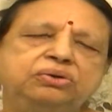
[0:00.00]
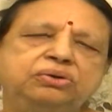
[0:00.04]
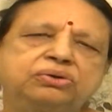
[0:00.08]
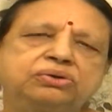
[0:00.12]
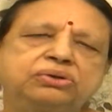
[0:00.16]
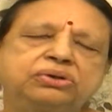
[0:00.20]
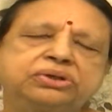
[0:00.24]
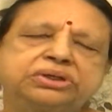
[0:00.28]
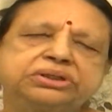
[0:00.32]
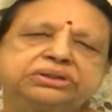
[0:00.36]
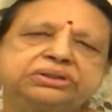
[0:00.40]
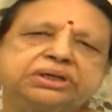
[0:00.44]

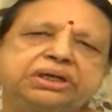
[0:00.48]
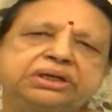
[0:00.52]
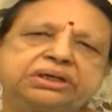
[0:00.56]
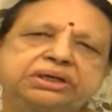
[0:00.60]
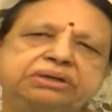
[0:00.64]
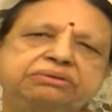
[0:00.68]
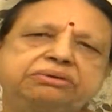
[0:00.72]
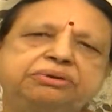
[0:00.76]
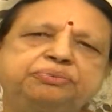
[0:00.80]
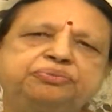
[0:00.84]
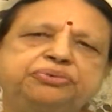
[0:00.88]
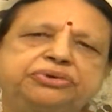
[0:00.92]
ఒక్కొక్కసారి
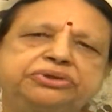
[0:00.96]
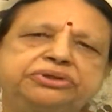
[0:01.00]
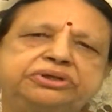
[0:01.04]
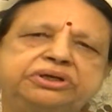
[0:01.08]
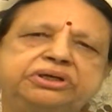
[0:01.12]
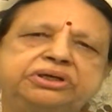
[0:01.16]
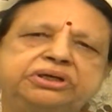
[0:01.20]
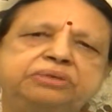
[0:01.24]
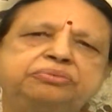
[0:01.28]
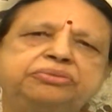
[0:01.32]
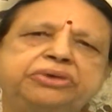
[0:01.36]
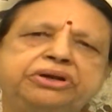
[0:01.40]

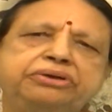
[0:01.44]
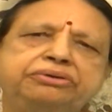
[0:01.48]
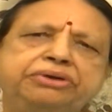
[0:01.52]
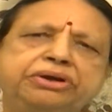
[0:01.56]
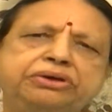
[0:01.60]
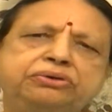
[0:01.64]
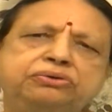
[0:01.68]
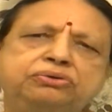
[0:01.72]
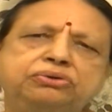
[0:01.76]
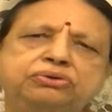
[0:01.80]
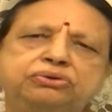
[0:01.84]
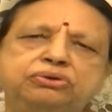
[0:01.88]
ఏమైపోద్దంటే మనం
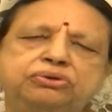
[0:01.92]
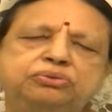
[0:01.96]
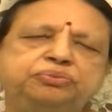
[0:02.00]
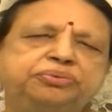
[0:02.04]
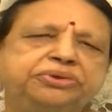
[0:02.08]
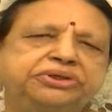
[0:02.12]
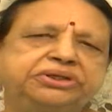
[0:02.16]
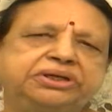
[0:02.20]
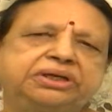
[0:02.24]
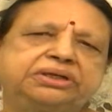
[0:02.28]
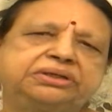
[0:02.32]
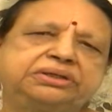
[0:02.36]
ఎక్కువ కొవ్వు
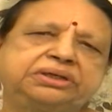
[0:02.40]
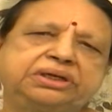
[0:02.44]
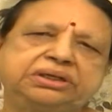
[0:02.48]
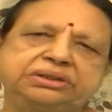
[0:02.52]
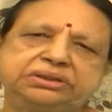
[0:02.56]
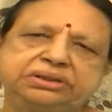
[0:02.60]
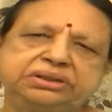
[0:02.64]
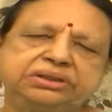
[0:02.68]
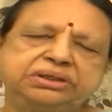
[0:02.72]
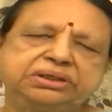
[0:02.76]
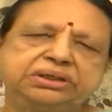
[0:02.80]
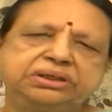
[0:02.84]

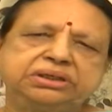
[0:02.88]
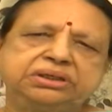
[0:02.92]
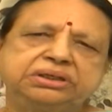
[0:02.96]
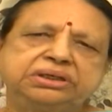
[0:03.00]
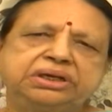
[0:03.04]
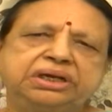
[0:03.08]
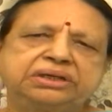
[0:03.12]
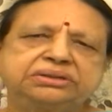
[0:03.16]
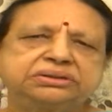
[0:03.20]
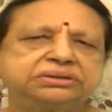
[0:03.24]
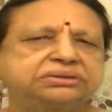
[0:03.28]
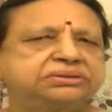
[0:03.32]
పదార్థాలు తిని
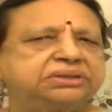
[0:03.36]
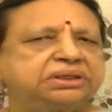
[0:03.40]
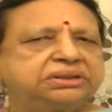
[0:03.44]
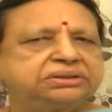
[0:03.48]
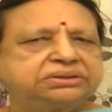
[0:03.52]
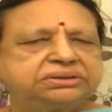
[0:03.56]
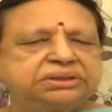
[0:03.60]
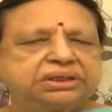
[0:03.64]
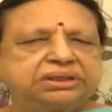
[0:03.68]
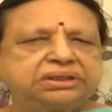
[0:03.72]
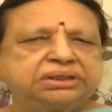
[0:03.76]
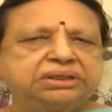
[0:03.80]

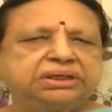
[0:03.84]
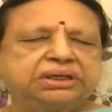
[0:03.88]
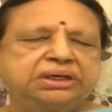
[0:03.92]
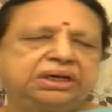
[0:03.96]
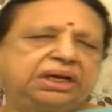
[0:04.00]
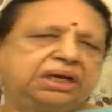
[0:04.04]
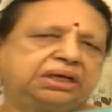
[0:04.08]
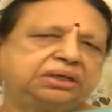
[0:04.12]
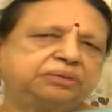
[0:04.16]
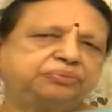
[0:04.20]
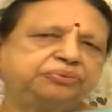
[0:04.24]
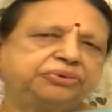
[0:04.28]
ఎక్సర్సైజ్ సరిగ్గా
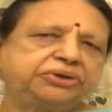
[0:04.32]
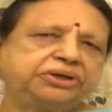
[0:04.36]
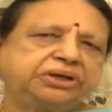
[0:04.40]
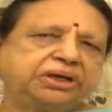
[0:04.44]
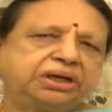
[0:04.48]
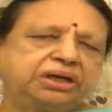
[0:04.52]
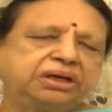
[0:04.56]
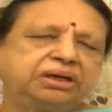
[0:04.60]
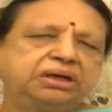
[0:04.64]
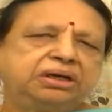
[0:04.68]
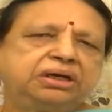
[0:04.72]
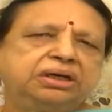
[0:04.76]

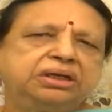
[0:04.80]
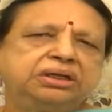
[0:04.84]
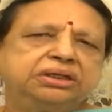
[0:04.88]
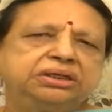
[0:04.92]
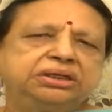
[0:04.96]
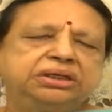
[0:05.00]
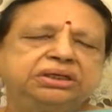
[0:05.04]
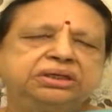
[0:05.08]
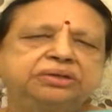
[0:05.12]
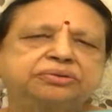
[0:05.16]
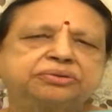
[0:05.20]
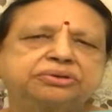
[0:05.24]
లేకపోయినా
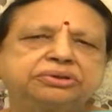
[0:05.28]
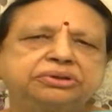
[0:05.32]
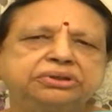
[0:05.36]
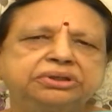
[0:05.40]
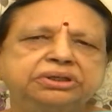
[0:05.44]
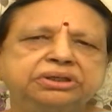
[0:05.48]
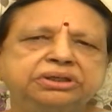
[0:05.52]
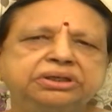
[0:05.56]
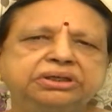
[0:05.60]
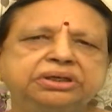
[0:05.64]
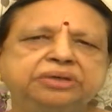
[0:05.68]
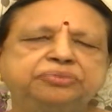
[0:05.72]
ఈ
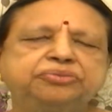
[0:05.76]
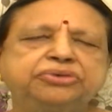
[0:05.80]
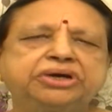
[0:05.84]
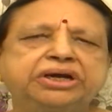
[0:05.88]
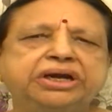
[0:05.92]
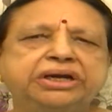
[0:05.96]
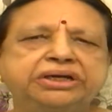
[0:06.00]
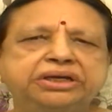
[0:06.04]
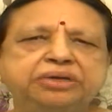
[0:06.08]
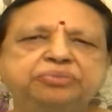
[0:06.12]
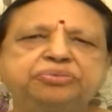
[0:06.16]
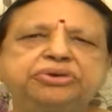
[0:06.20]
ఈ ఏమో
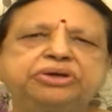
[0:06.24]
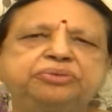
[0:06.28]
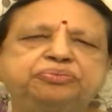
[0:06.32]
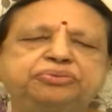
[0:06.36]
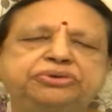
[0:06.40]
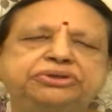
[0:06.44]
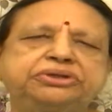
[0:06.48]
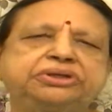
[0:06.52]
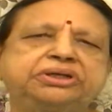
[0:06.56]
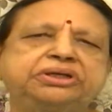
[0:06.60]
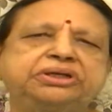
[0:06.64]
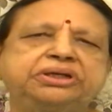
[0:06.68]

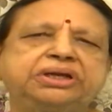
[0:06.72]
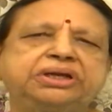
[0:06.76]
గట్టిపడిపోతాయి